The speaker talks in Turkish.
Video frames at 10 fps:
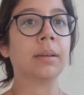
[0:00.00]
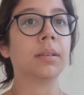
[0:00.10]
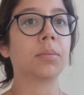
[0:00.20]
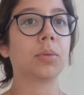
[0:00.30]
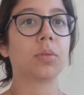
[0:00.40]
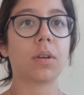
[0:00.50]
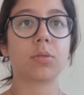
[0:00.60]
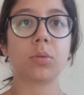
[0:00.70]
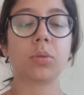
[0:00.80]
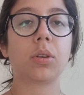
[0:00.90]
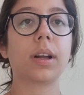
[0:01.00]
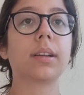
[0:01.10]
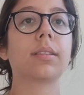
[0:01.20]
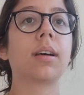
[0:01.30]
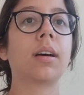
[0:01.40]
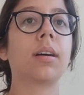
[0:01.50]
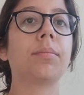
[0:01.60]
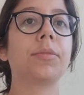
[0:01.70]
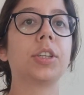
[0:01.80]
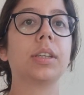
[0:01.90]
Hani motivasyon olarak da
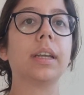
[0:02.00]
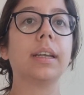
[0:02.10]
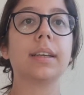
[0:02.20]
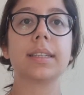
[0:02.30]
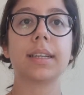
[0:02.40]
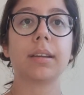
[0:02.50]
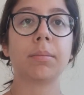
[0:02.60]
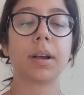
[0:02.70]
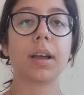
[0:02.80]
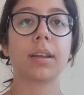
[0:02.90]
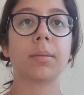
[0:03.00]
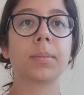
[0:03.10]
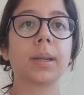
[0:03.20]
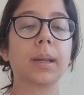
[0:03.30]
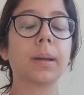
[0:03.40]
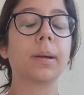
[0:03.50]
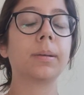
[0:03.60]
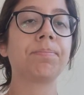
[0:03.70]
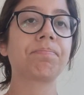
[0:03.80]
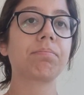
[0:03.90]
işte iyi hissetmek anlamında
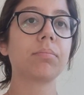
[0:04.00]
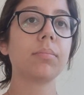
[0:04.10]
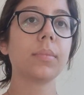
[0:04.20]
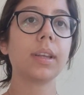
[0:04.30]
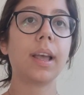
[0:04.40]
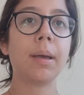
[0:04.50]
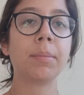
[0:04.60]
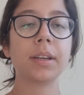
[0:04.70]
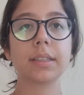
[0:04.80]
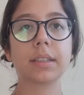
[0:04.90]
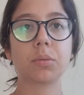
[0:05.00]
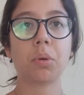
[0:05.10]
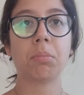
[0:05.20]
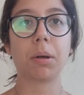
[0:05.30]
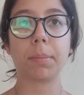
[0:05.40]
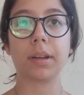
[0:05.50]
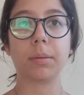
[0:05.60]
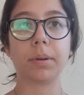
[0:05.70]
da hem yazlıkta olmak bana